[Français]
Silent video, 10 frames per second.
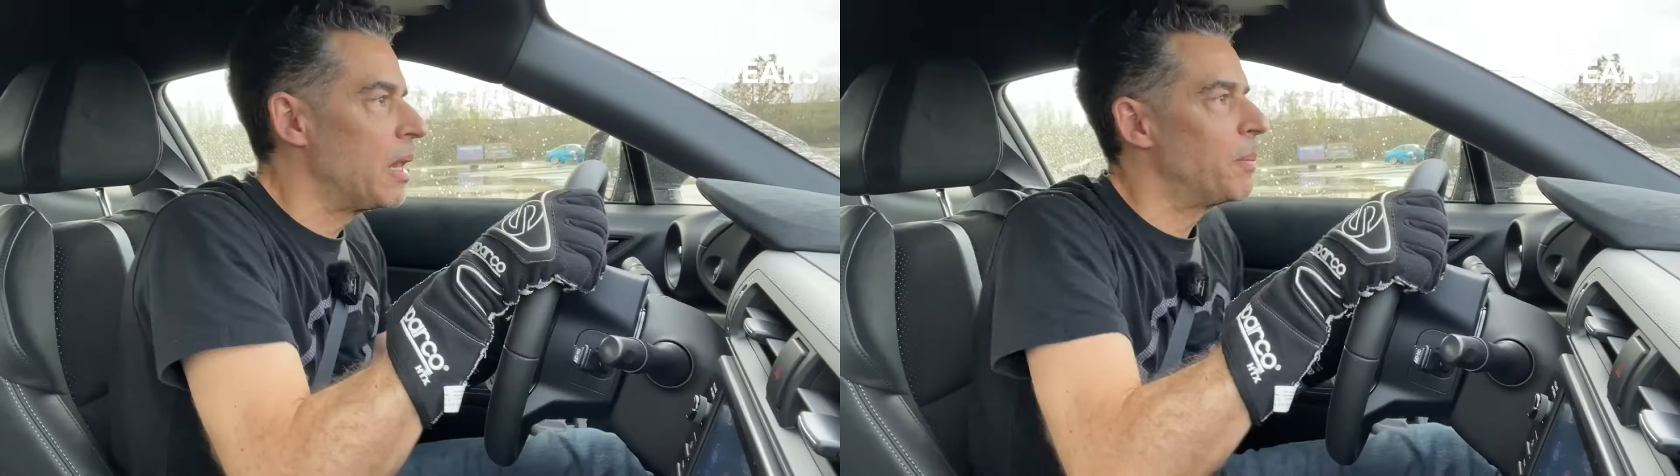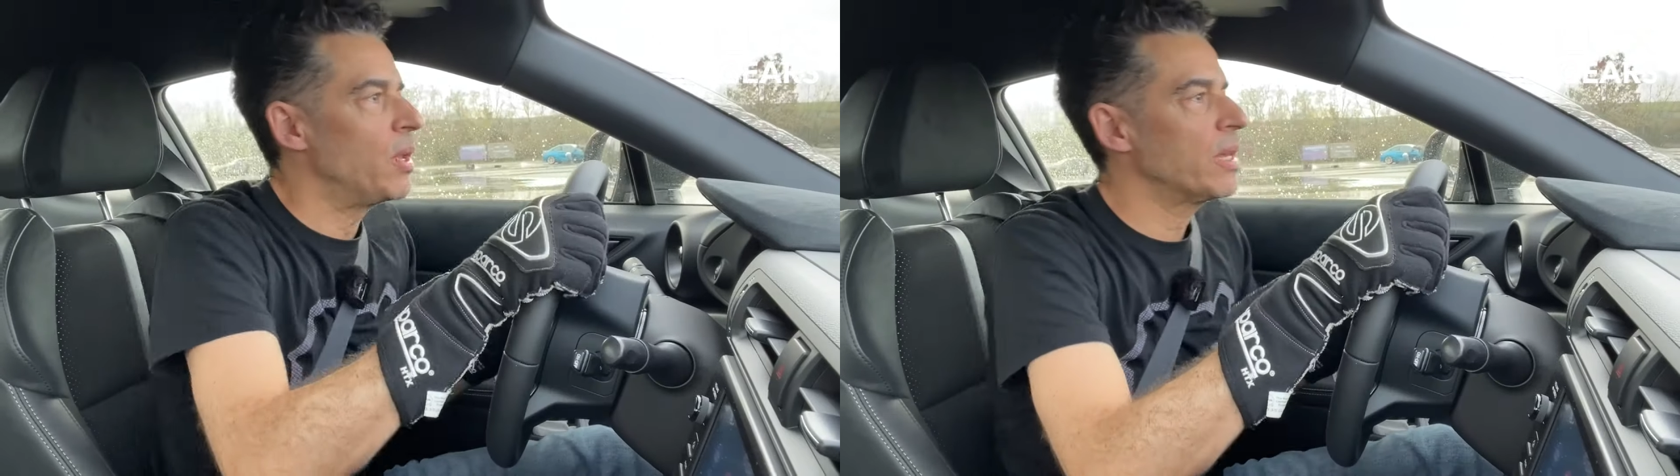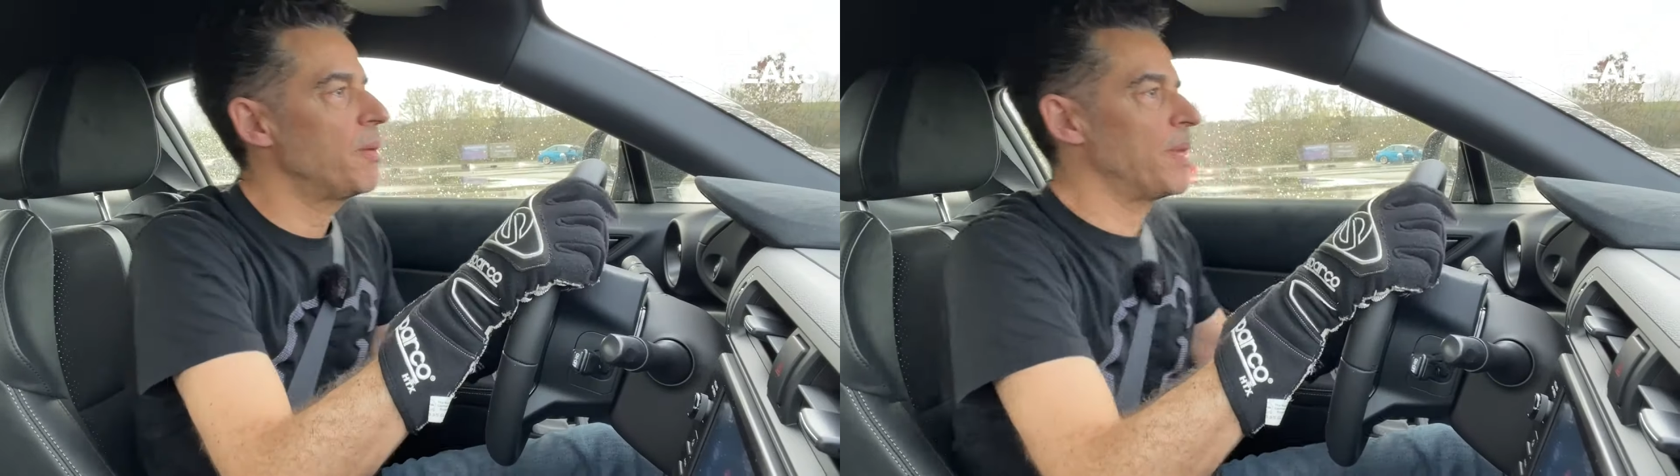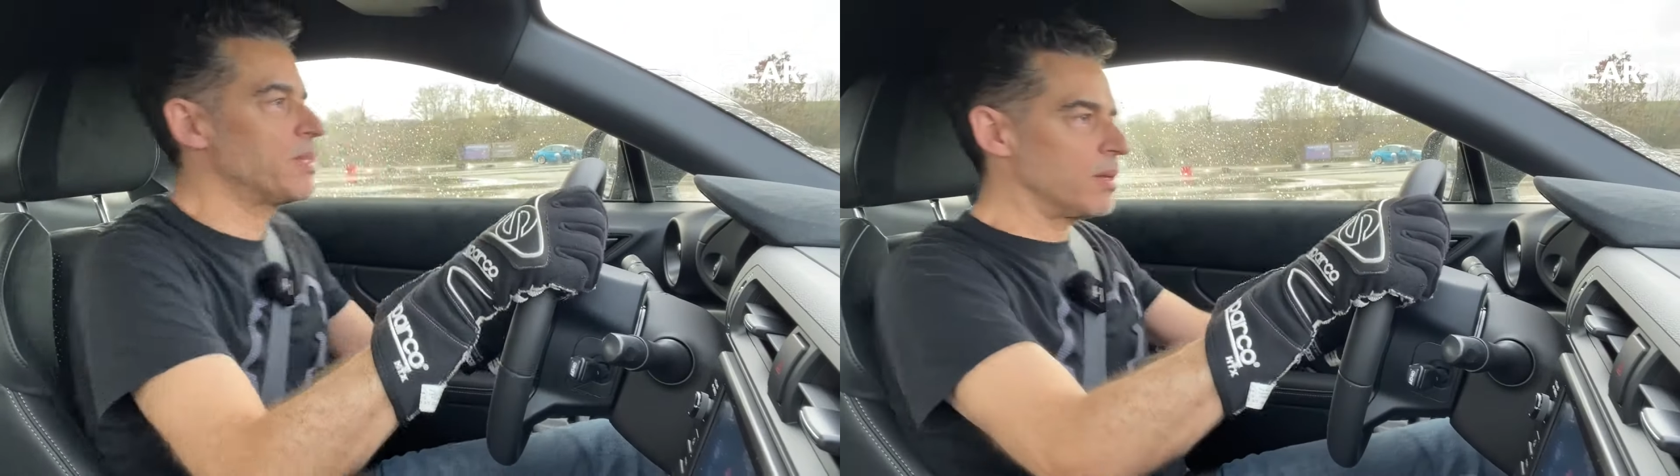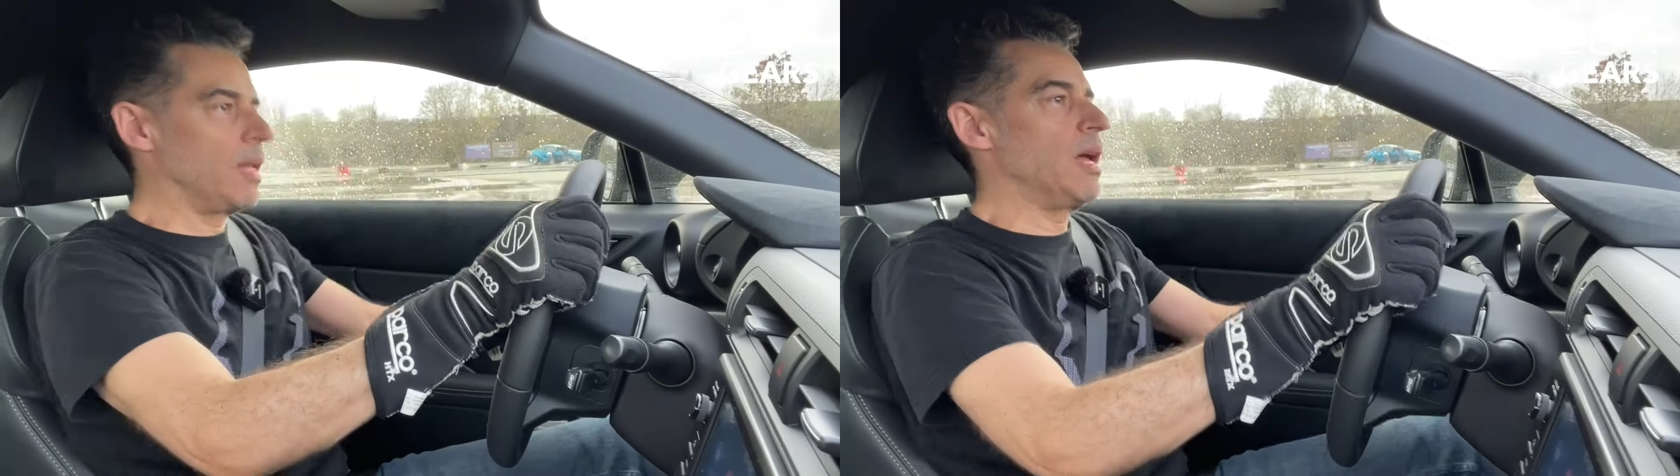Maintenant qu'il n'y a
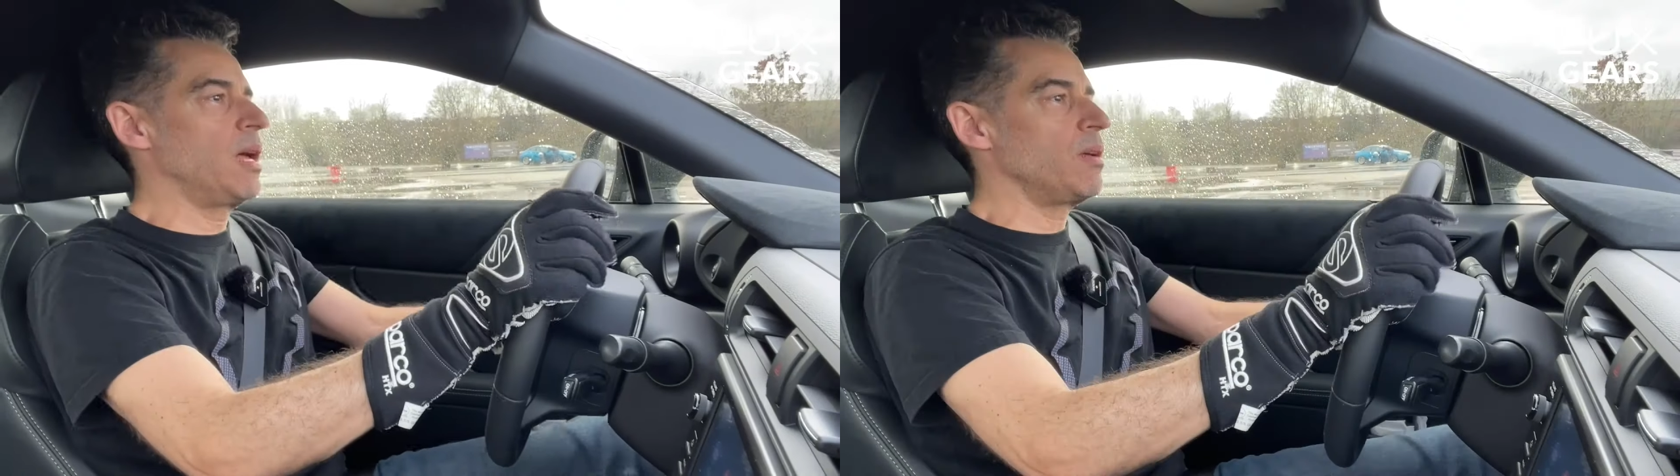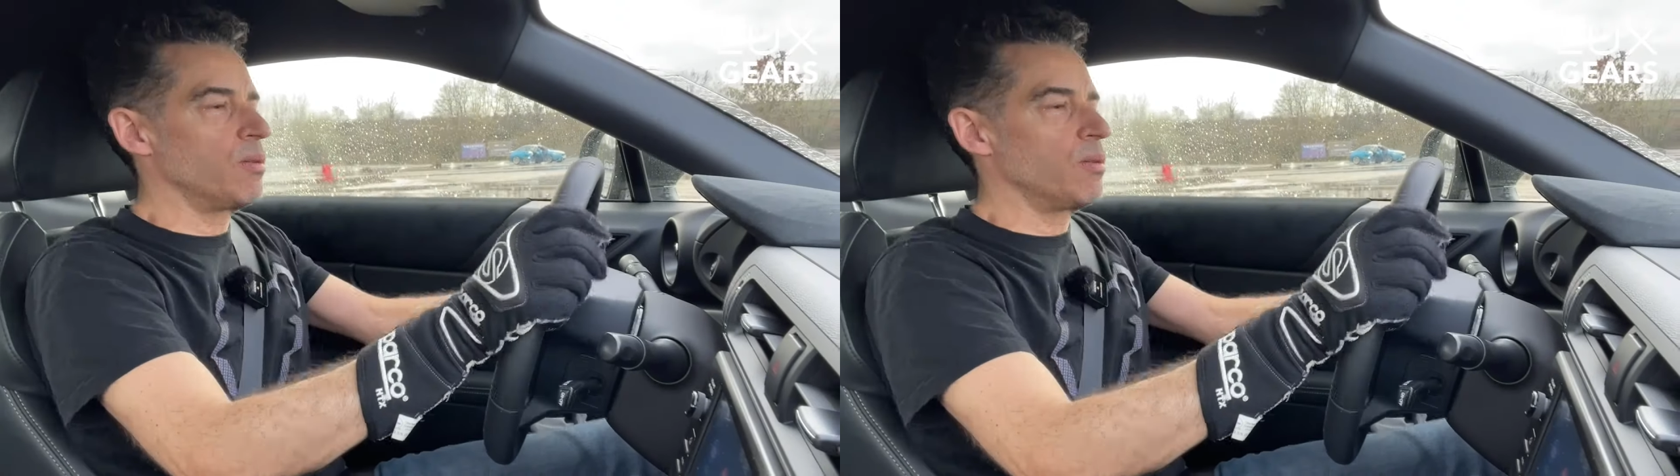personne là,